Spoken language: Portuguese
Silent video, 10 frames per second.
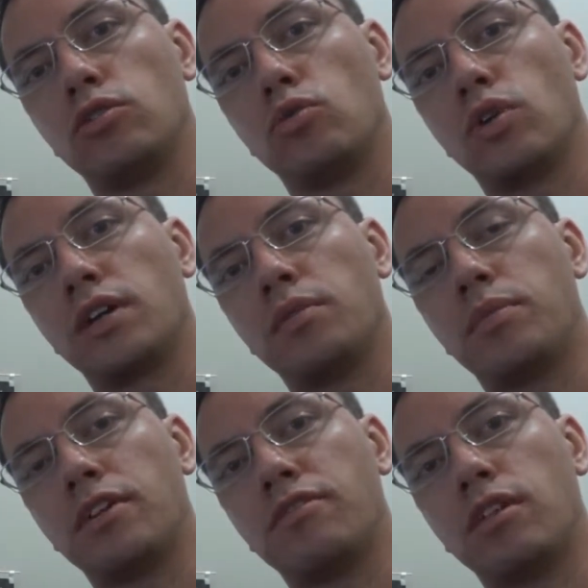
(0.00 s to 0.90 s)
Estou aqui
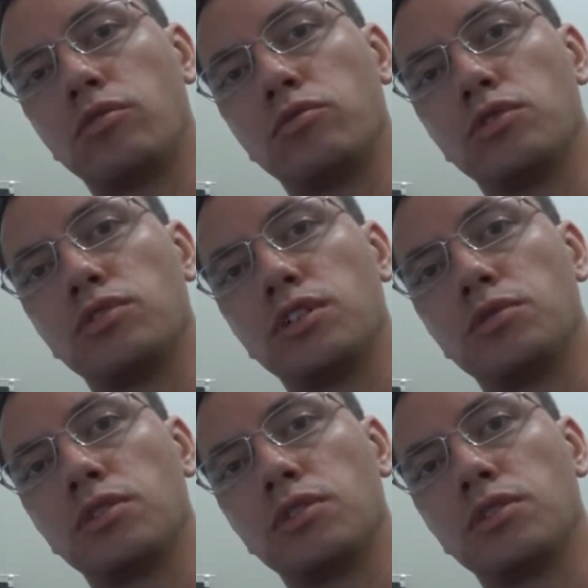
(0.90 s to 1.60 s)
para falar com vocês,